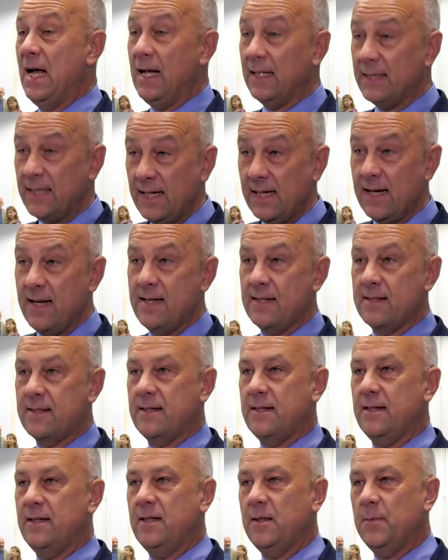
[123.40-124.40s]
A
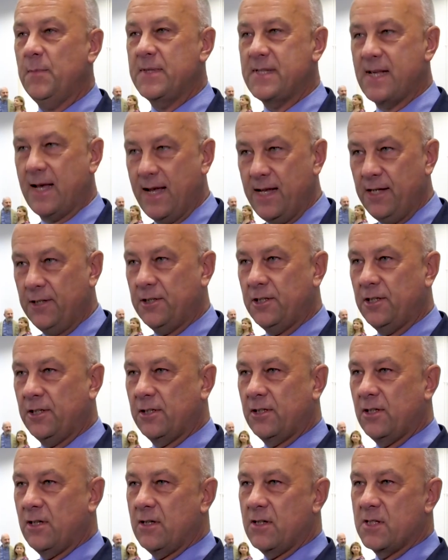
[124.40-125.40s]
teraz, e, by
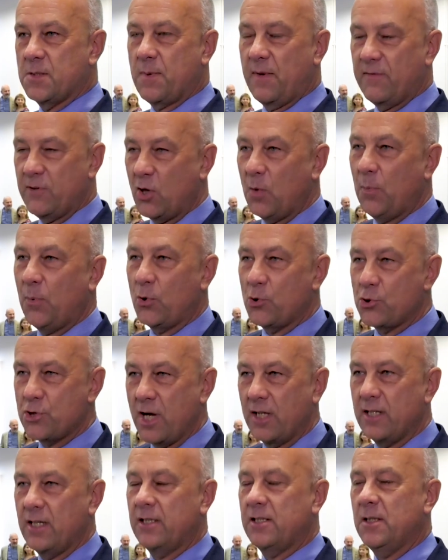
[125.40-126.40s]
zachęcić do sprawnego
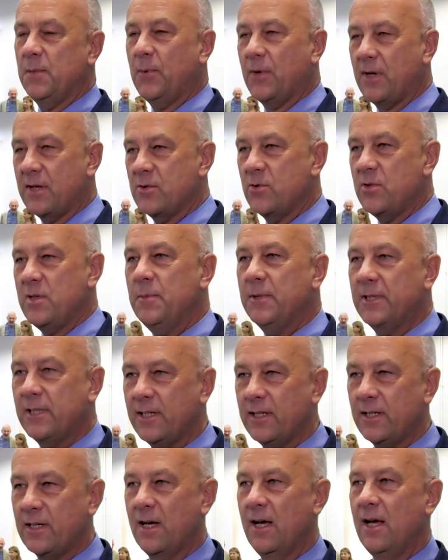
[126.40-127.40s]
poruszania się, pokazujemy
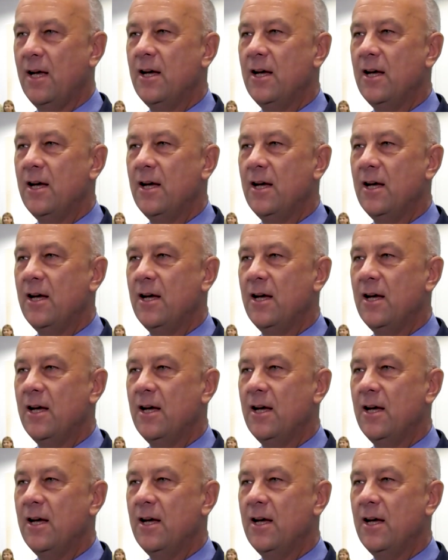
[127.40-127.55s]
tych,